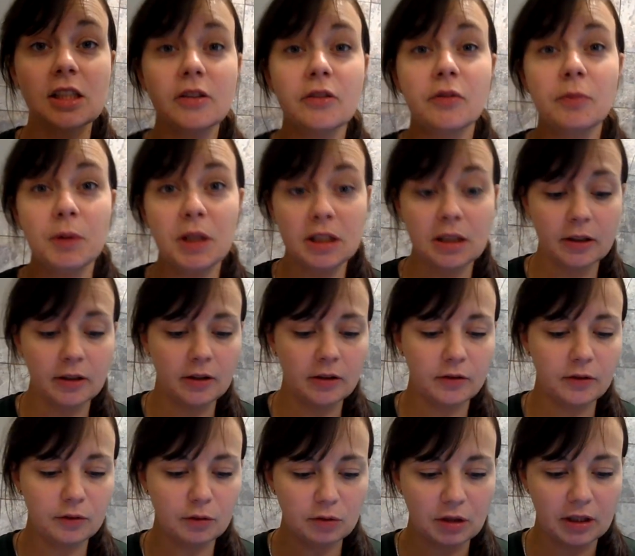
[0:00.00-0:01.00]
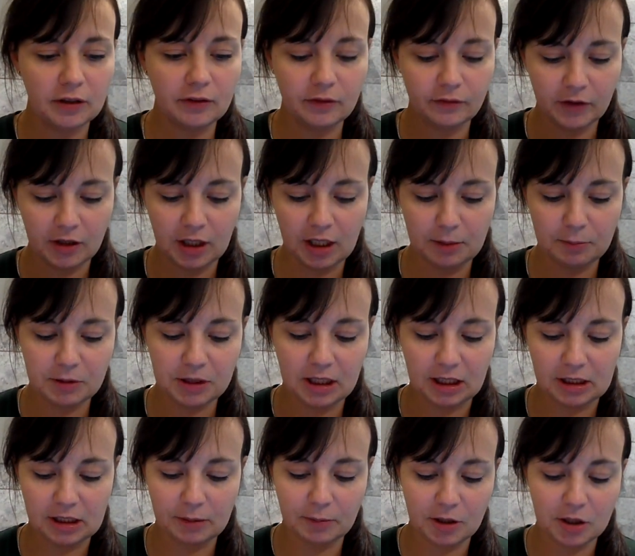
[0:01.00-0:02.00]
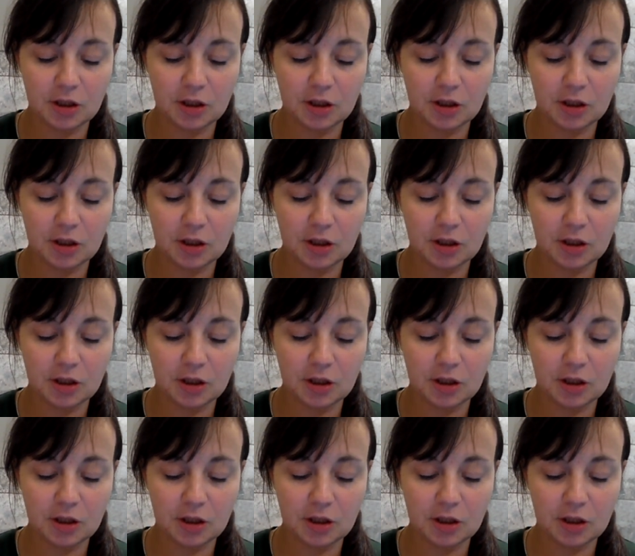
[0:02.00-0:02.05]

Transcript: Także w tutaj w Wielkiej Brytanii